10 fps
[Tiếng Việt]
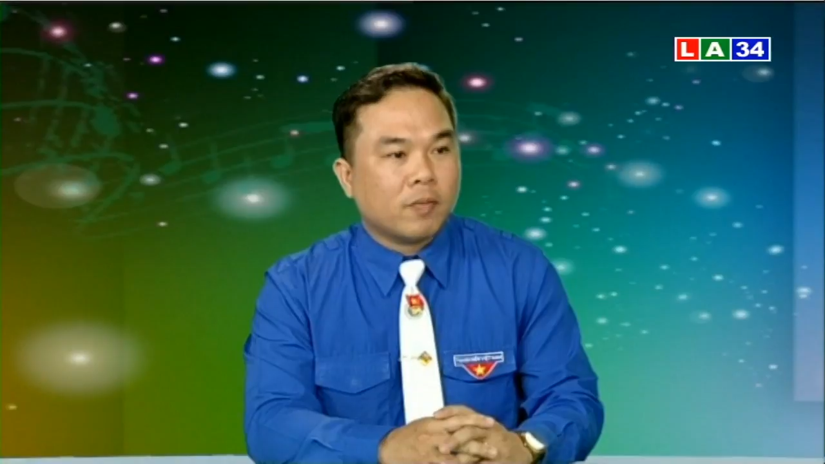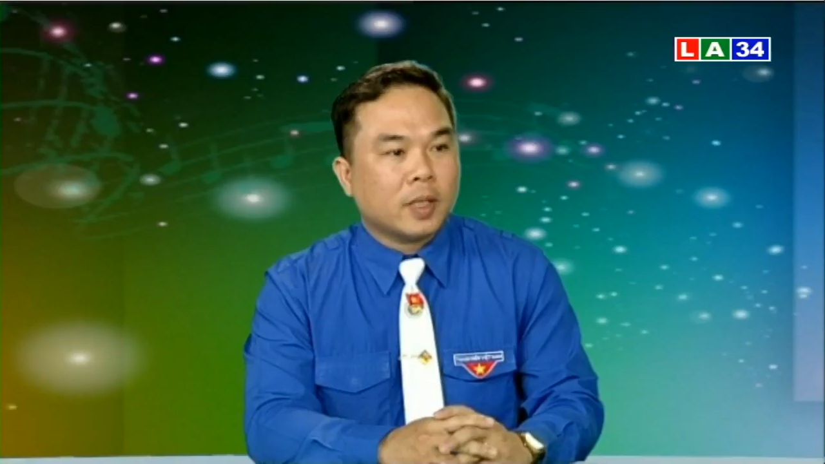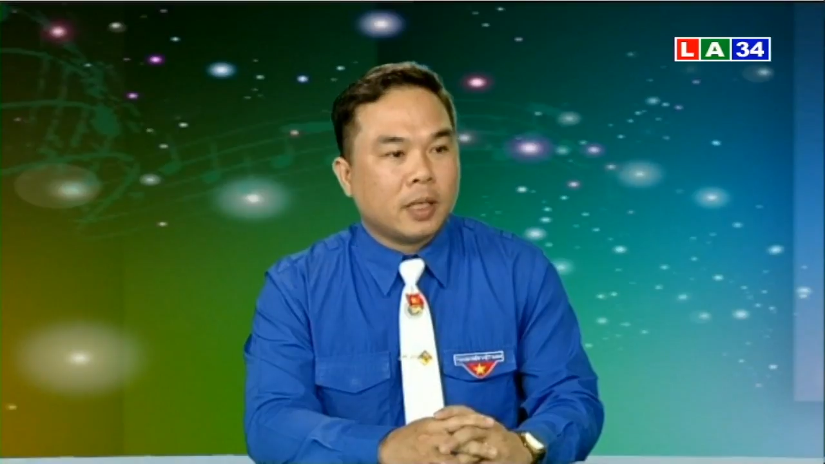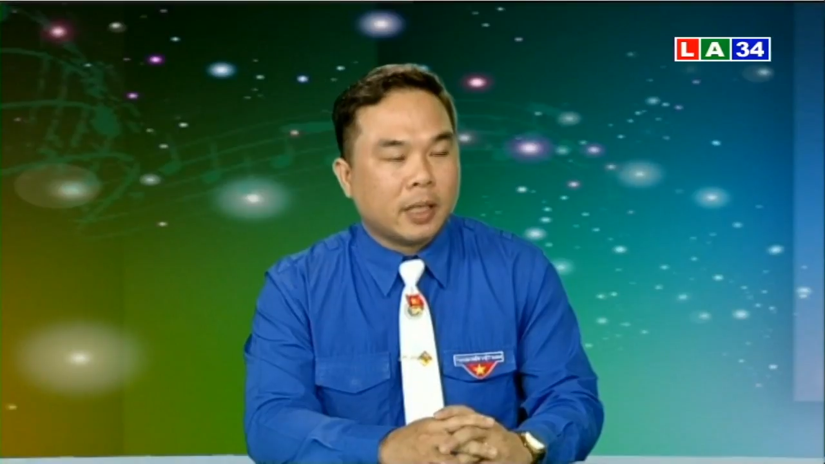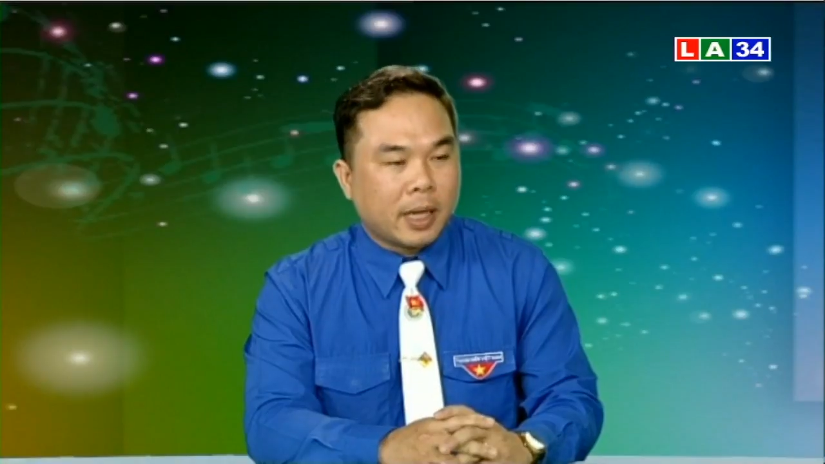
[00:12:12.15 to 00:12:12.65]
viên
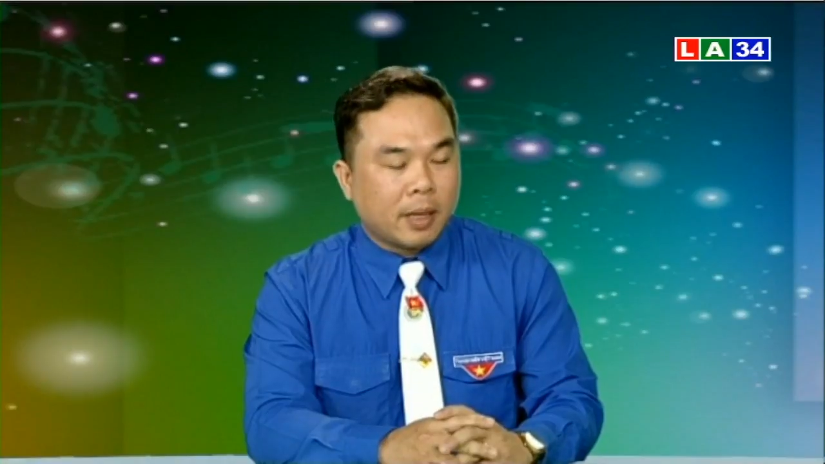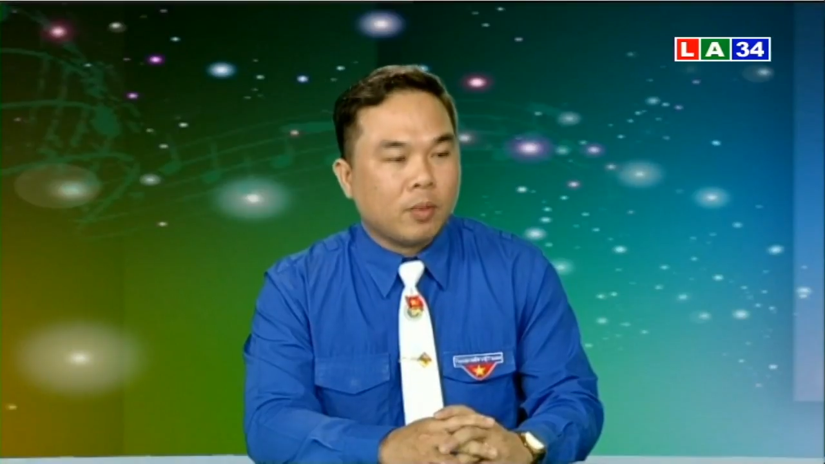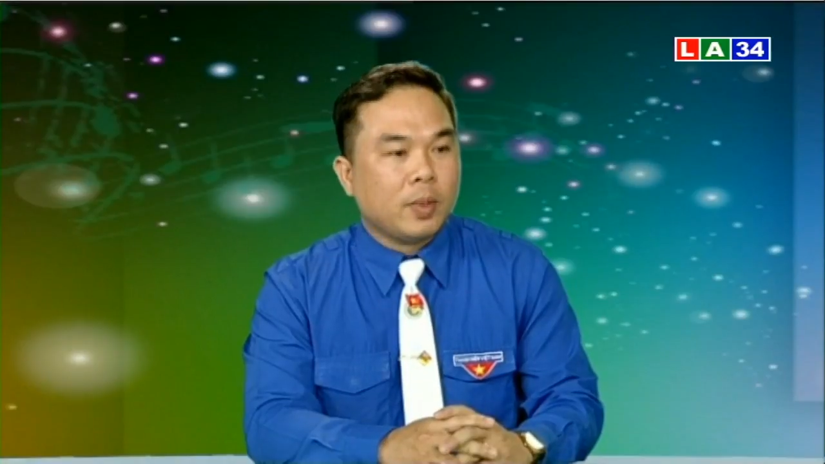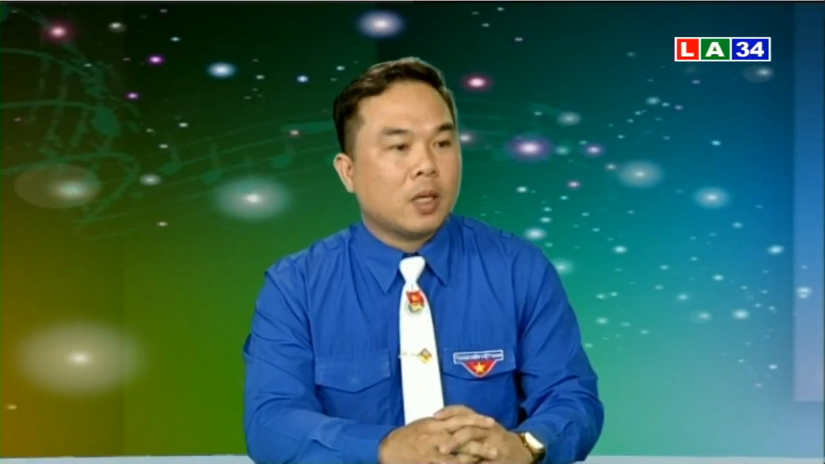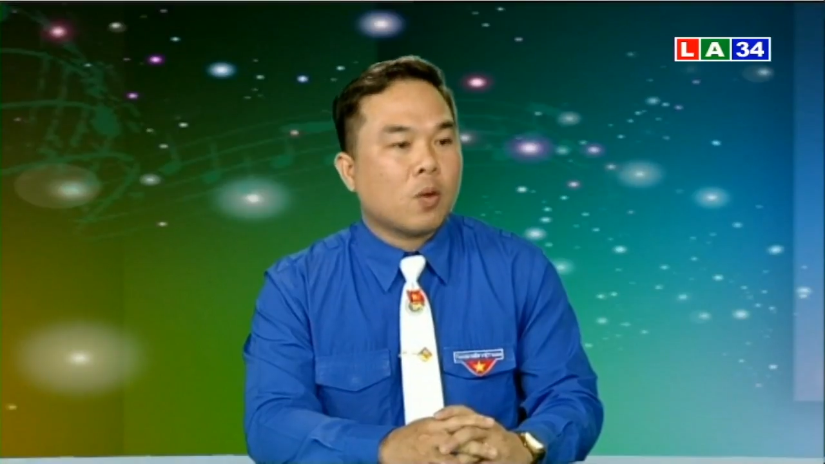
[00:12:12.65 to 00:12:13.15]
thanh niên các em
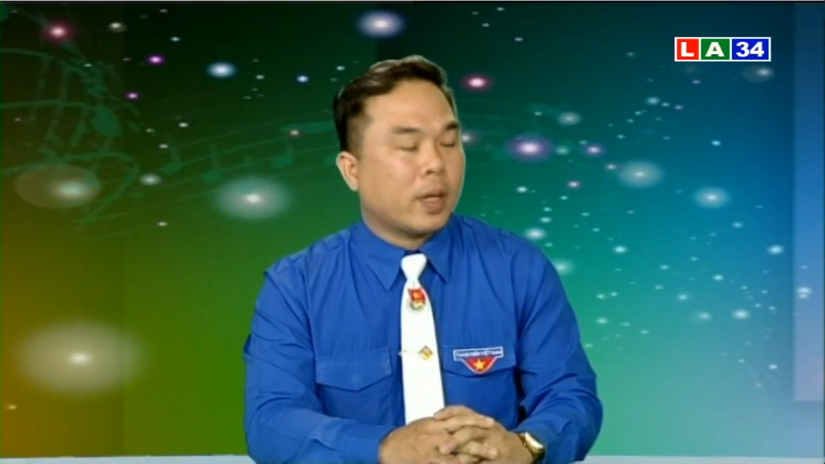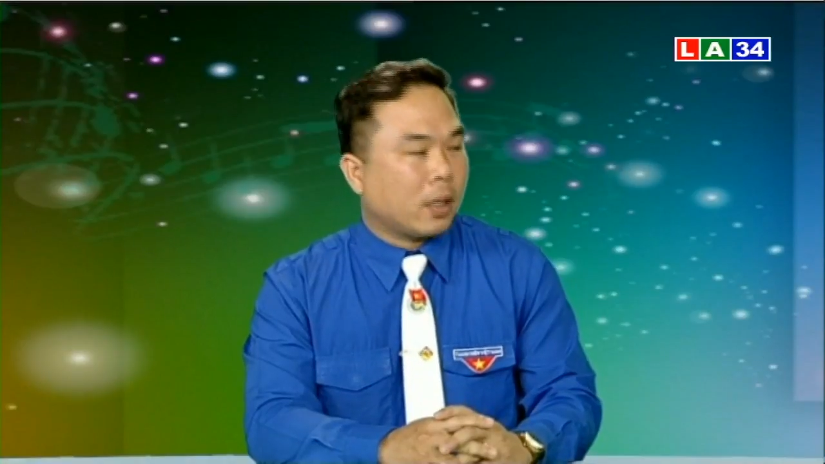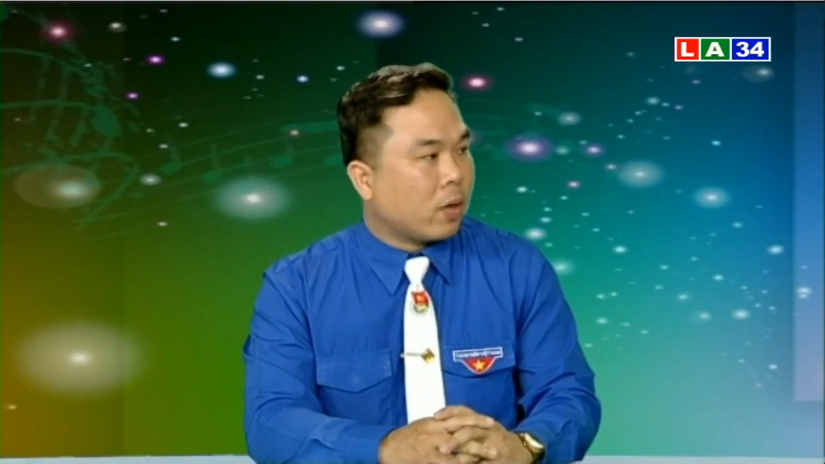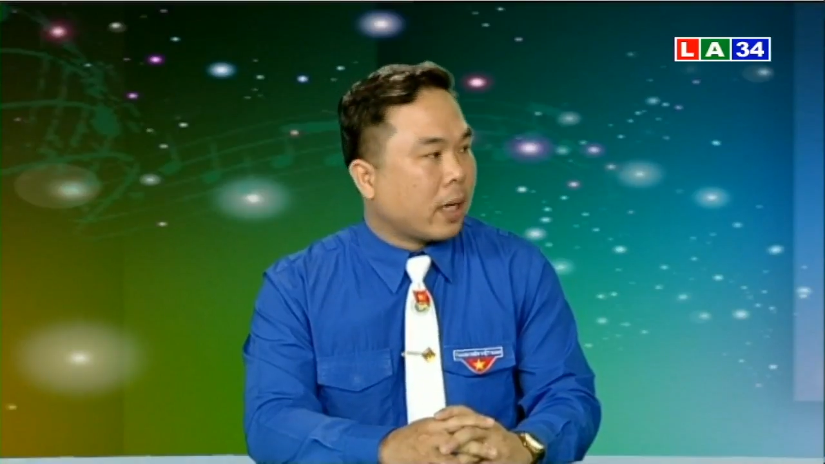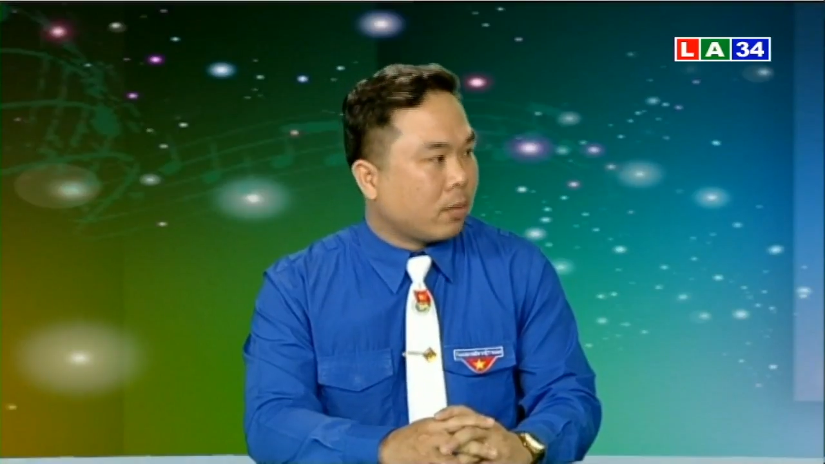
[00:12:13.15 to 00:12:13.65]
thiếu nhi có hoàn
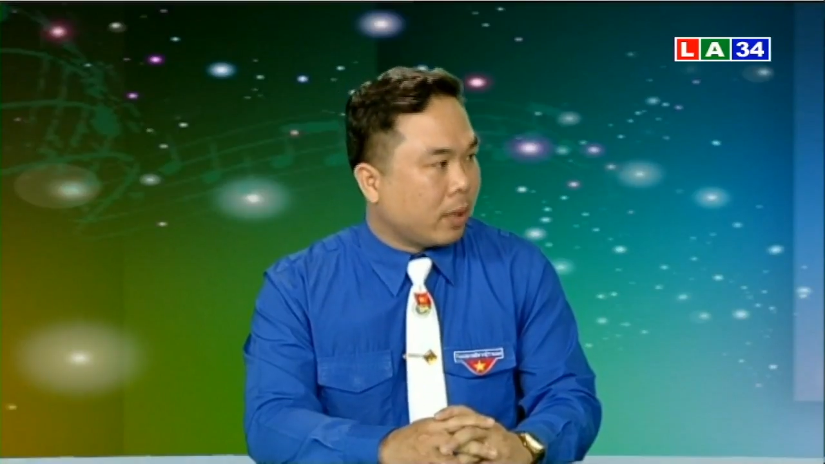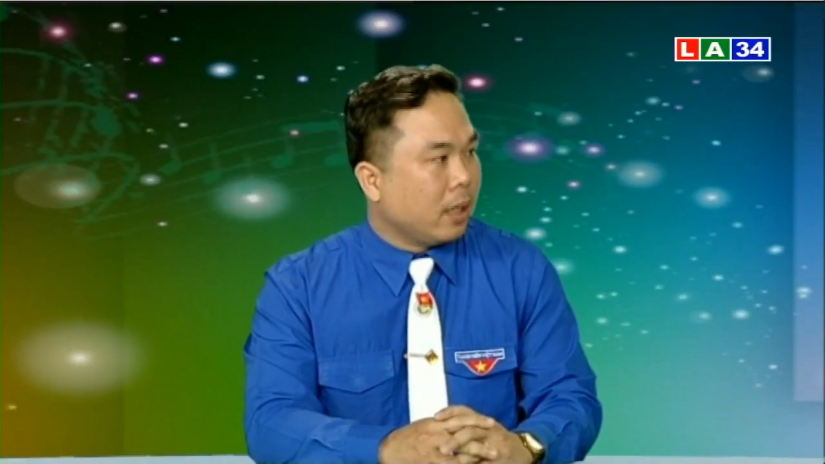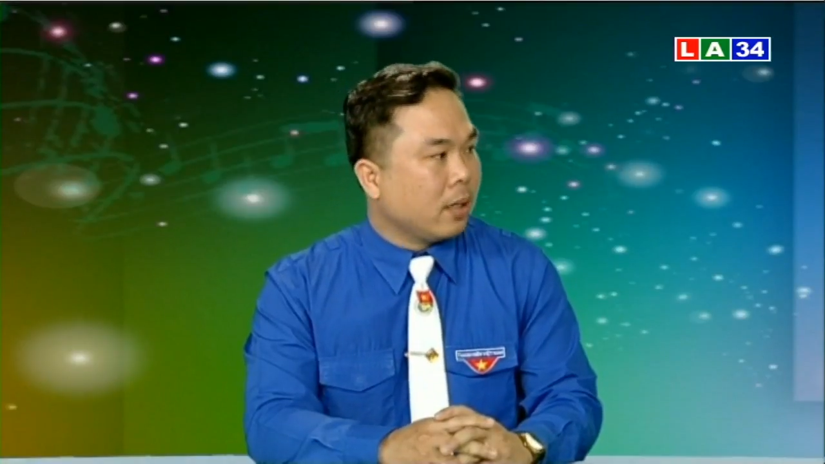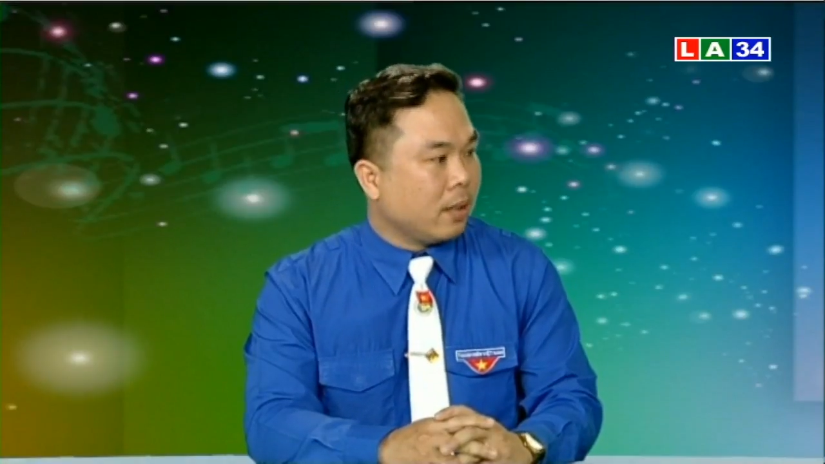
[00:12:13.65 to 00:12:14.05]
khó khăn trong tỉnh